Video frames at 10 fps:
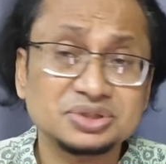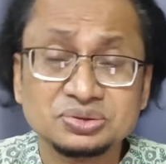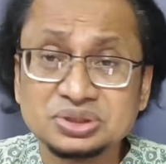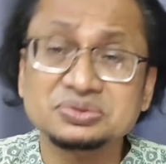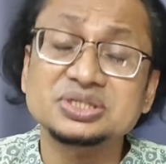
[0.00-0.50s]

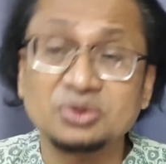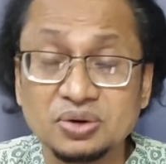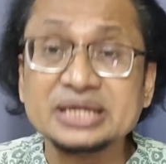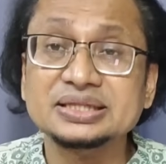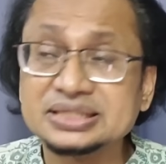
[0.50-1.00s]
কিছু কিছু দেশ না
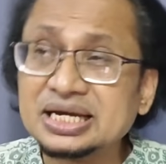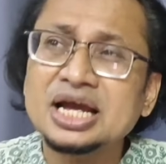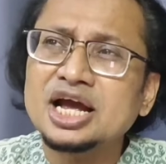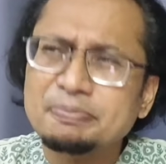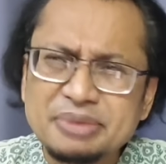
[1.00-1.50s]
অনেক দেশে
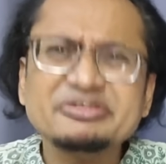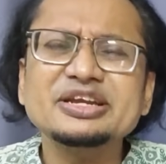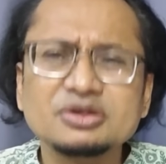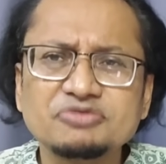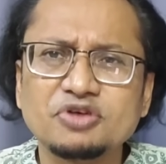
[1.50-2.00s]

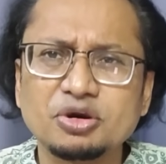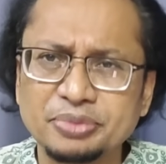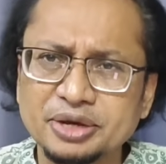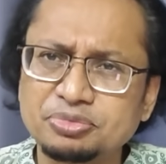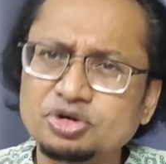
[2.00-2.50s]
বিভিন্ন
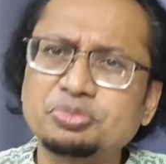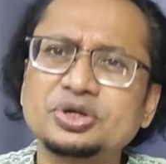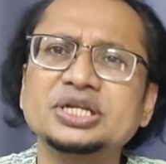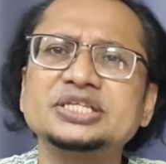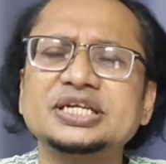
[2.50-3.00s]
ফর্মে
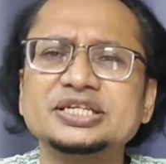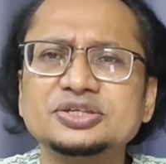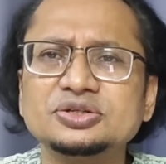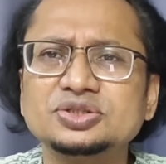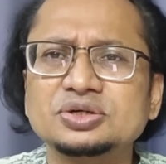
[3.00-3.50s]
পুরোপুরি নিজের
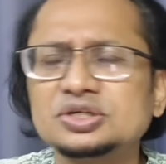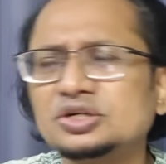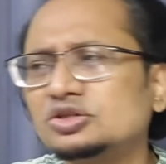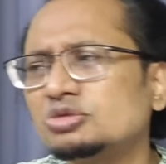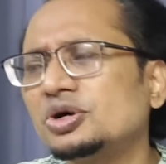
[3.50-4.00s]
নিয়ন্ত্রণে
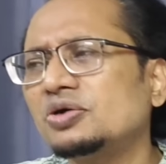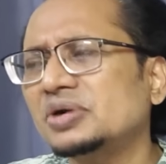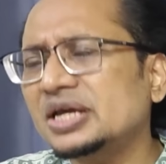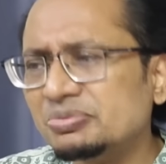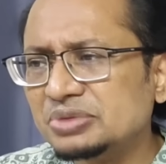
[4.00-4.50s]
অথবা
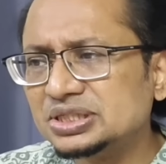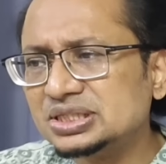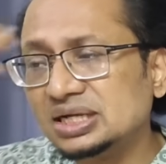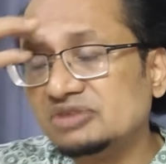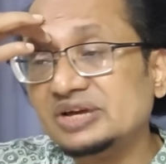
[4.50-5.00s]
অনেক বেশি
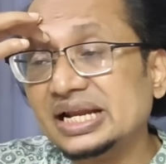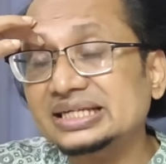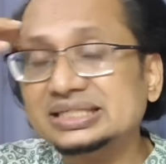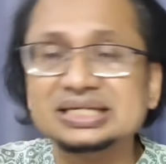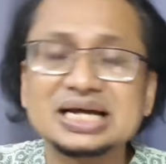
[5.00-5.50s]

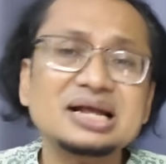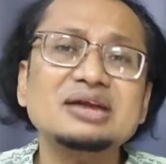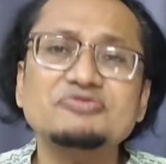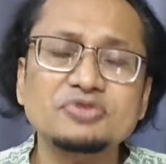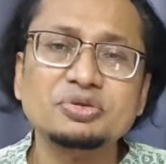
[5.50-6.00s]
সার্ভেইলেন্সের
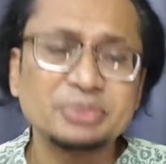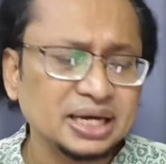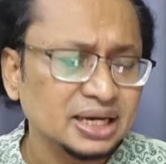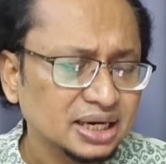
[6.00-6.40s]
নানান ফর্মে